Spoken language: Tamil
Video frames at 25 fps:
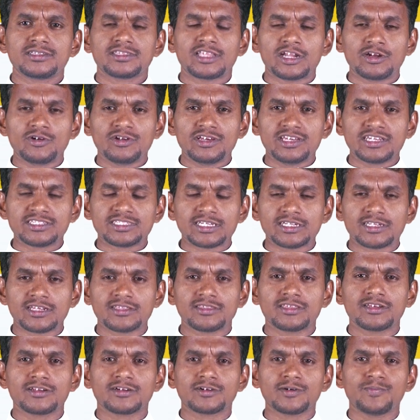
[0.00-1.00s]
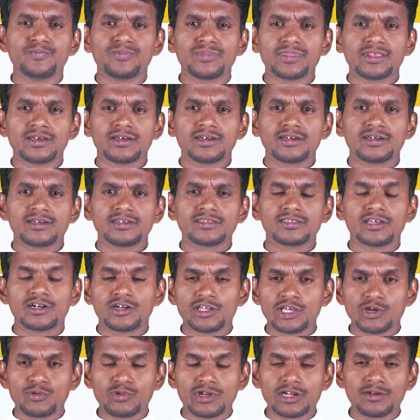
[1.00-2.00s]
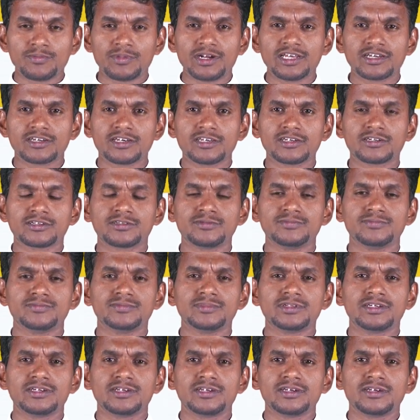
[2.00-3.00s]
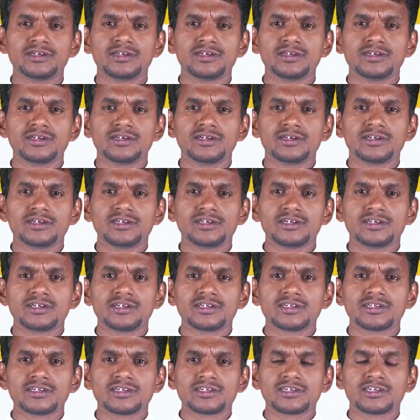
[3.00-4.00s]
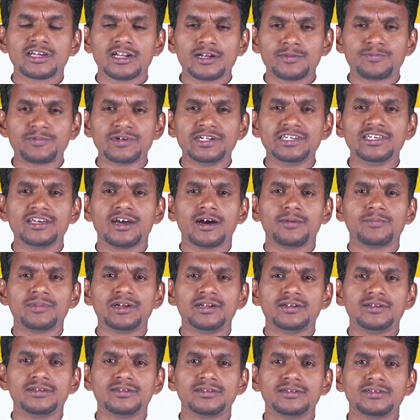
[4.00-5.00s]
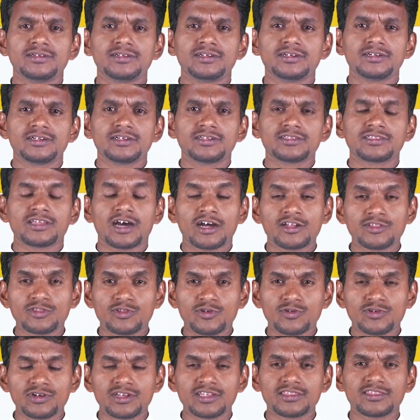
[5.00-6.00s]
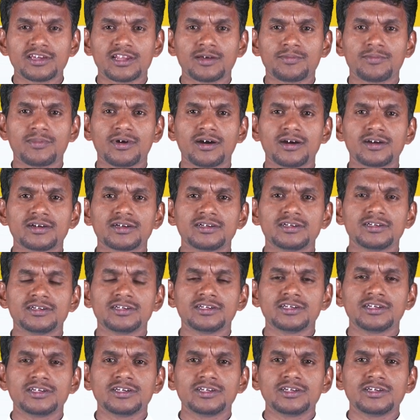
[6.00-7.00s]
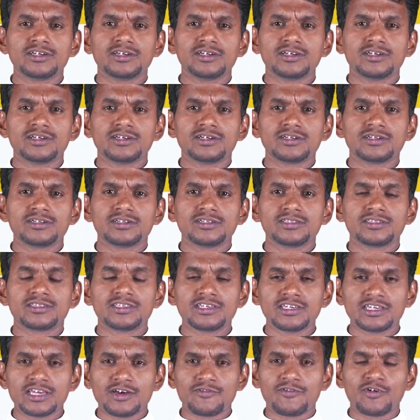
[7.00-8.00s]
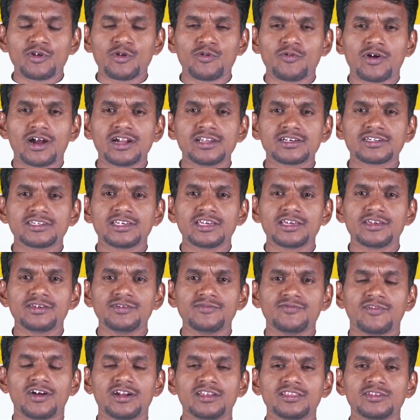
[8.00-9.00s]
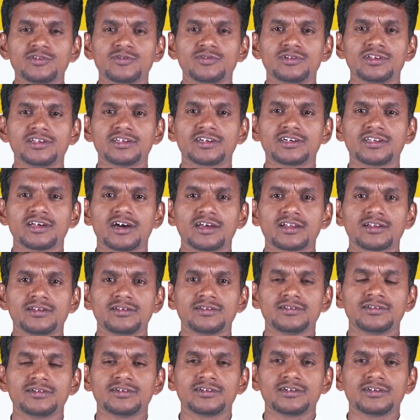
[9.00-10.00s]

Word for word: தன்னுடைய சட்டத்திற்கும் தன்னுடைய உடன்படிக்கைக்கும் கீழ்ப்படியாமல் தான் தோன்றித்தனமாக தீய ஒரு வாழ்க்கையை வாழ்ந்து கொண்டிருக்கிறார்கள்